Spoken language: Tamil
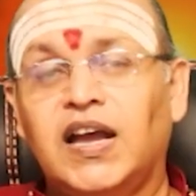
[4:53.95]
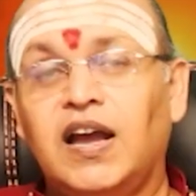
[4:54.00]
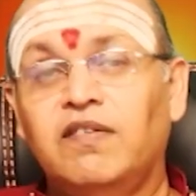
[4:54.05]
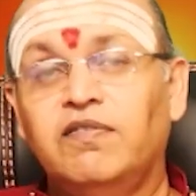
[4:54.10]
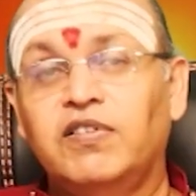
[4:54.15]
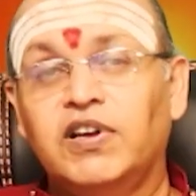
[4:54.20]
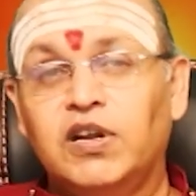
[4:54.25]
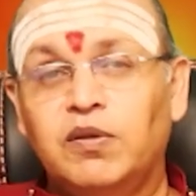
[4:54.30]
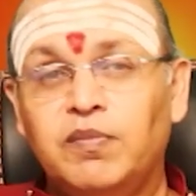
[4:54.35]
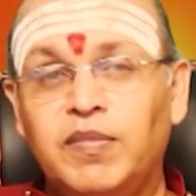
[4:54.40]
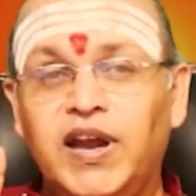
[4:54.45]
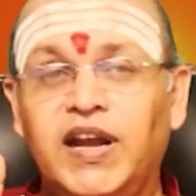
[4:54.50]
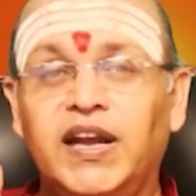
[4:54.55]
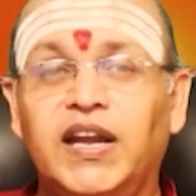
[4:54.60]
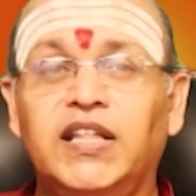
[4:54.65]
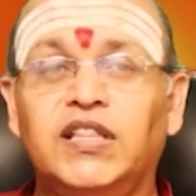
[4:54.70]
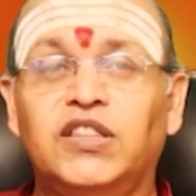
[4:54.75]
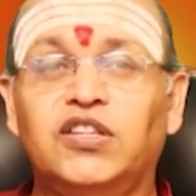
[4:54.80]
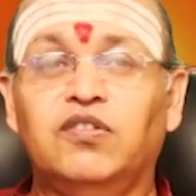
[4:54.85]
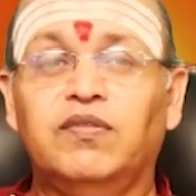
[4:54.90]

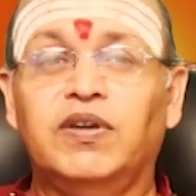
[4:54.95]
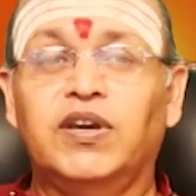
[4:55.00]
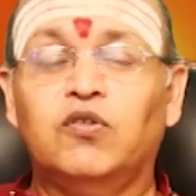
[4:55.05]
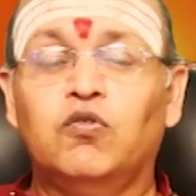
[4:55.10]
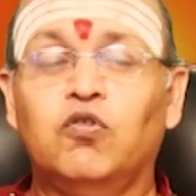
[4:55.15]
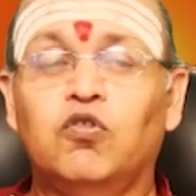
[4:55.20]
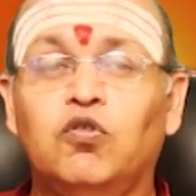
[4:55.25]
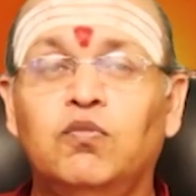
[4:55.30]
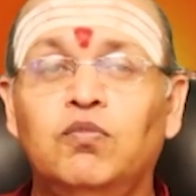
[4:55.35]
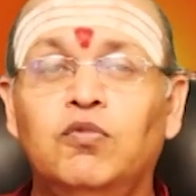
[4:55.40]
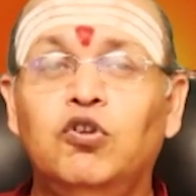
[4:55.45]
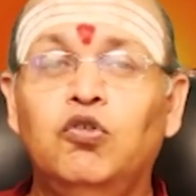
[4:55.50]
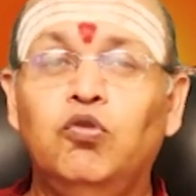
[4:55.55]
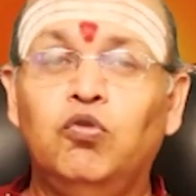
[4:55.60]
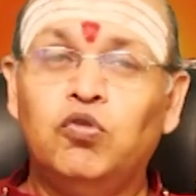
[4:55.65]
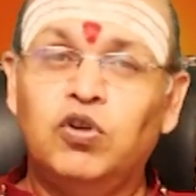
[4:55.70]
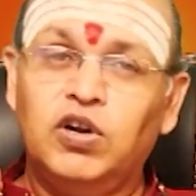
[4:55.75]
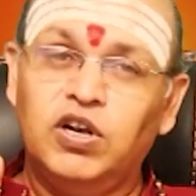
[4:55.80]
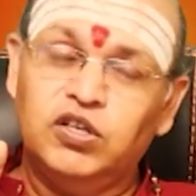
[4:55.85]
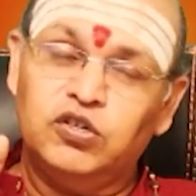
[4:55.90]
கவனமாக நேர்த்தி வைக்கணும்
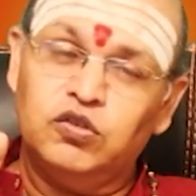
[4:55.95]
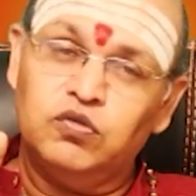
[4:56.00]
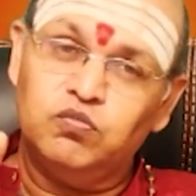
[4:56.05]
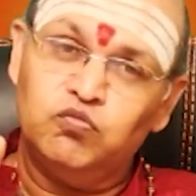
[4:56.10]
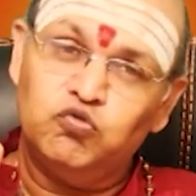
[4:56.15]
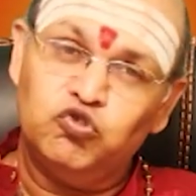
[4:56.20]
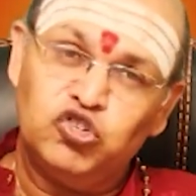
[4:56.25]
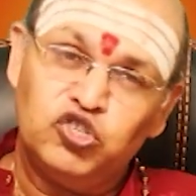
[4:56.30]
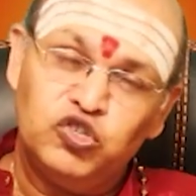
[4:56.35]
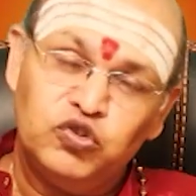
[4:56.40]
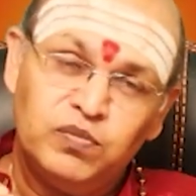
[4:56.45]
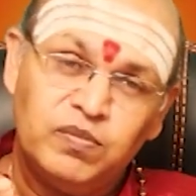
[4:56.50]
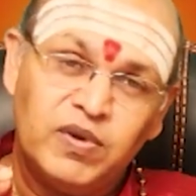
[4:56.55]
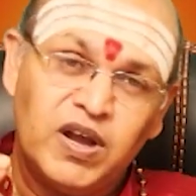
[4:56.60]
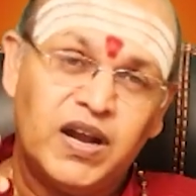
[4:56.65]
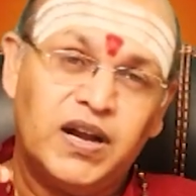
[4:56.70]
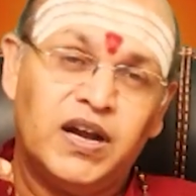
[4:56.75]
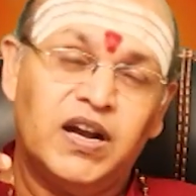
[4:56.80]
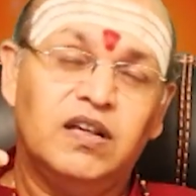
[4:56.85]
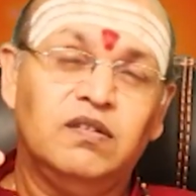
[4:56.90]
உங்களுக்கு
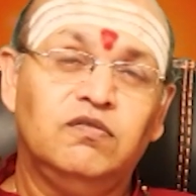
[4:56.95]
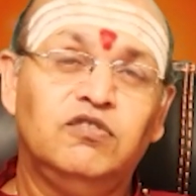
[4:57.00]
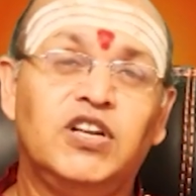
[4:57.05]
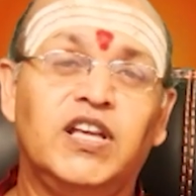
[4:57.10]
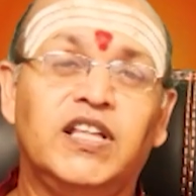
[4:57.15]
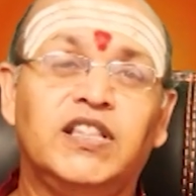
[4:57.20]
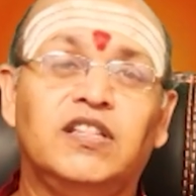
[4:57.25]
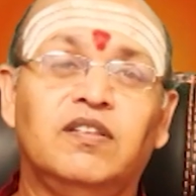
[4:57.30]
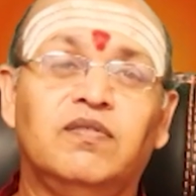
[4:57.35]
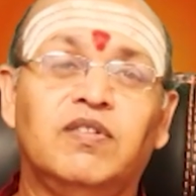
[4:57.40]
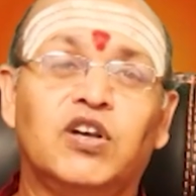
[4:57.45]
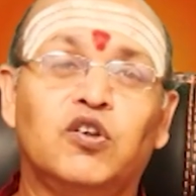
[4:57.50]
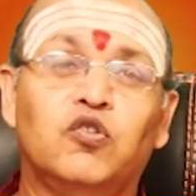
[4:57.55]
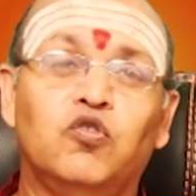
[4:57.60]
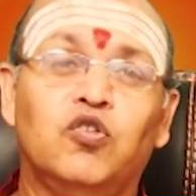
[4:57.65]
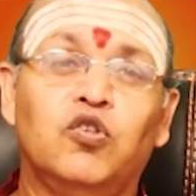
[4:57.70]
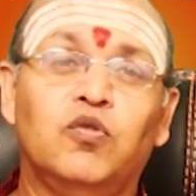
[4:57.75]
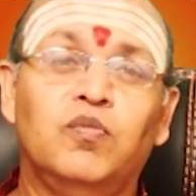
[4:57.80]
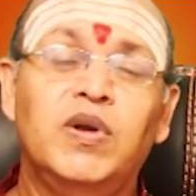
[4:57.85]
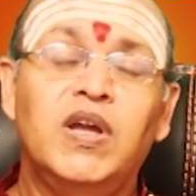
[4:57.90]
முடியுமான அளவு நேர்த்தி
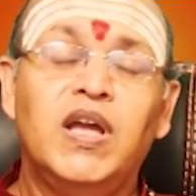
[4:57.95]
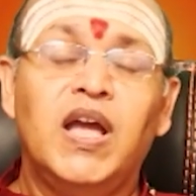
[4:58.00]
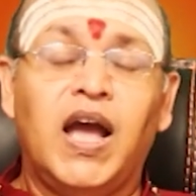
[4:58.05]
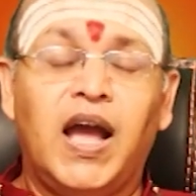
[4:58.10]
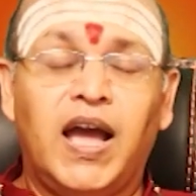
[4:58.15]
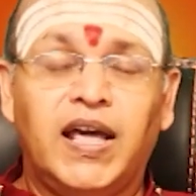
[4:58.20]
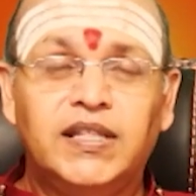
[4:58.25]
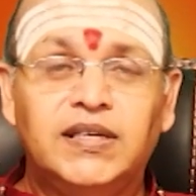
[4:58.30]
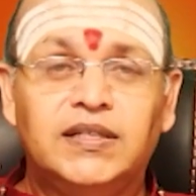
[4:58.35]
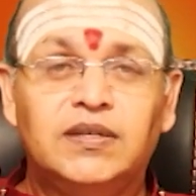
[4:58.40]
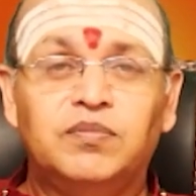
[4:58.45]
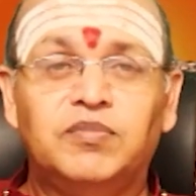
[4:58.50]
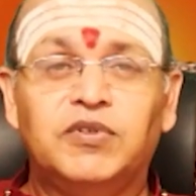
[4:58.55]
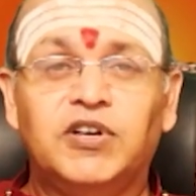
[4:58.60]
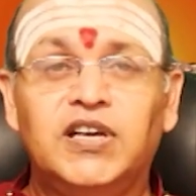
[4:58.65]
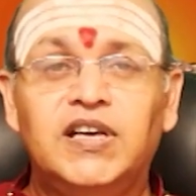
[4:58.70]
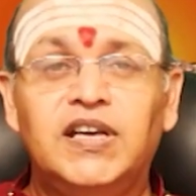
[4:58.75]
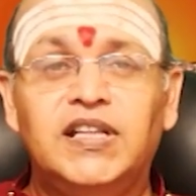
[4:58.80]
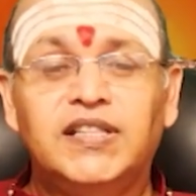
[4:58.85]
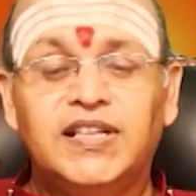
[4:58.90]
வைக்கணும் அதுக்கு
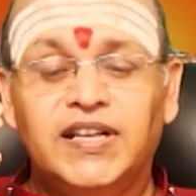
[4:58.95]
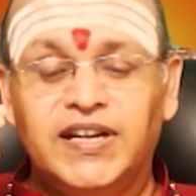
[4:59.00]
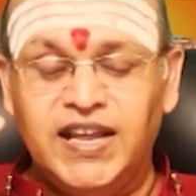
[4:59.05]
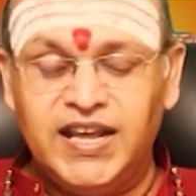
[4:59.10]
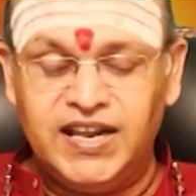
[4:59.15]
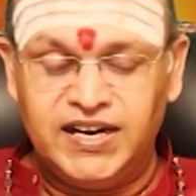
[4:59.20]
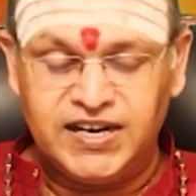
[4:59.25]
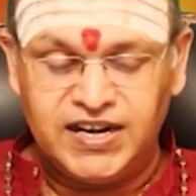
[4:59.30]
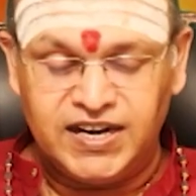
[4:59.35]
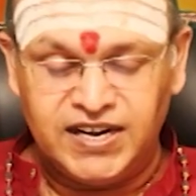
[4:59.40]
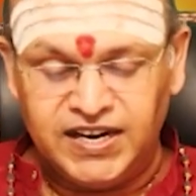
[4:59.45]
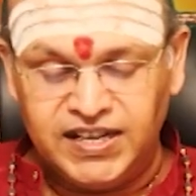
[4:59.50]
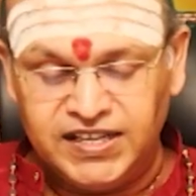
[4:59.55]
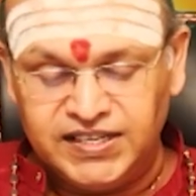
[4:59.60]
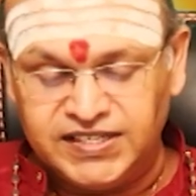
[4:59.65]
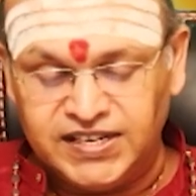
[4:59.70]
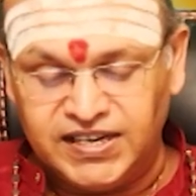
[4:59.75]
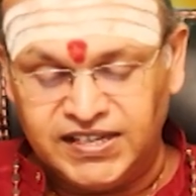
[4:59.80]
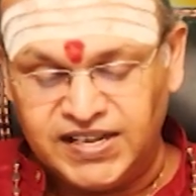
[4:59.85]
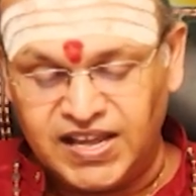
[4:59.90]
பிறகு அந்த
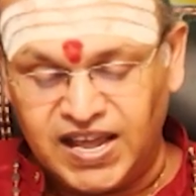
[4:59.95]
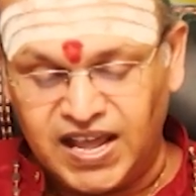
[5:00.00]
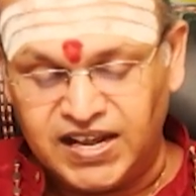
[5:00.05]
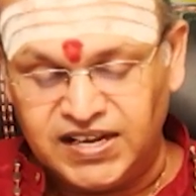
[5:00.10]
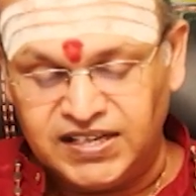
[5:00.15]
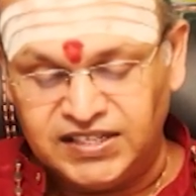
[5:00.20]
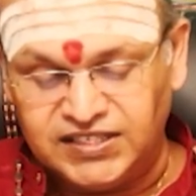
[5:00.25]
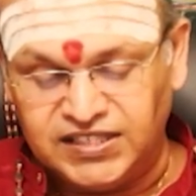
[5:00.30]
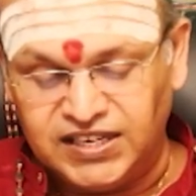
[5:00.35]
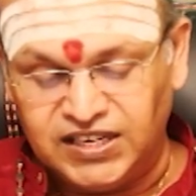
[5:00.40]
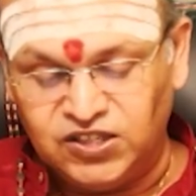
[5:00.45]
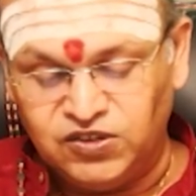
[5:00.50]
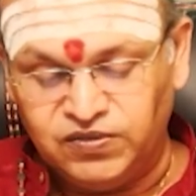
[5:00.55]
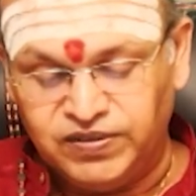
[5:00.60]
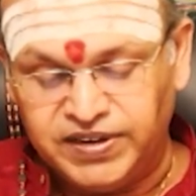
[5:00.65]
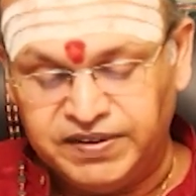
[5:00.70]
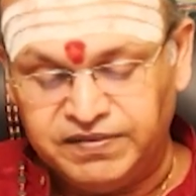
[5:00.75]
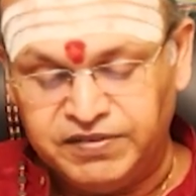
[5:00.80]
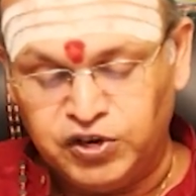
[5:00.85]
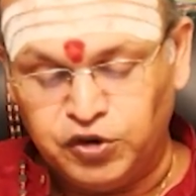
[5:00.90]
நேர்கடனை சரியாக செய்து
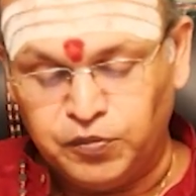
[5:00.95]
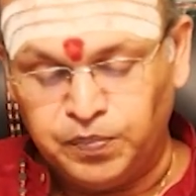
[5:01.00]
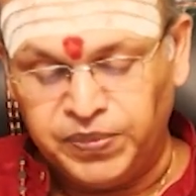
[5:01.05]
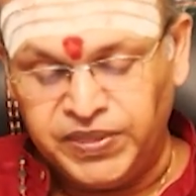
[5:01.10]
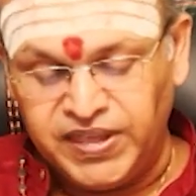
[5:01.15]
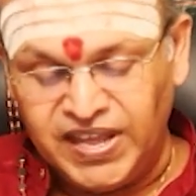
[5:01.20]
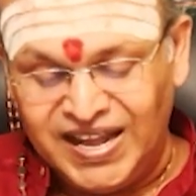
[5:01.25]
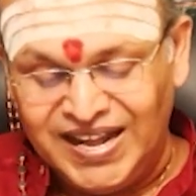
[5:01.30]
வர வேணும்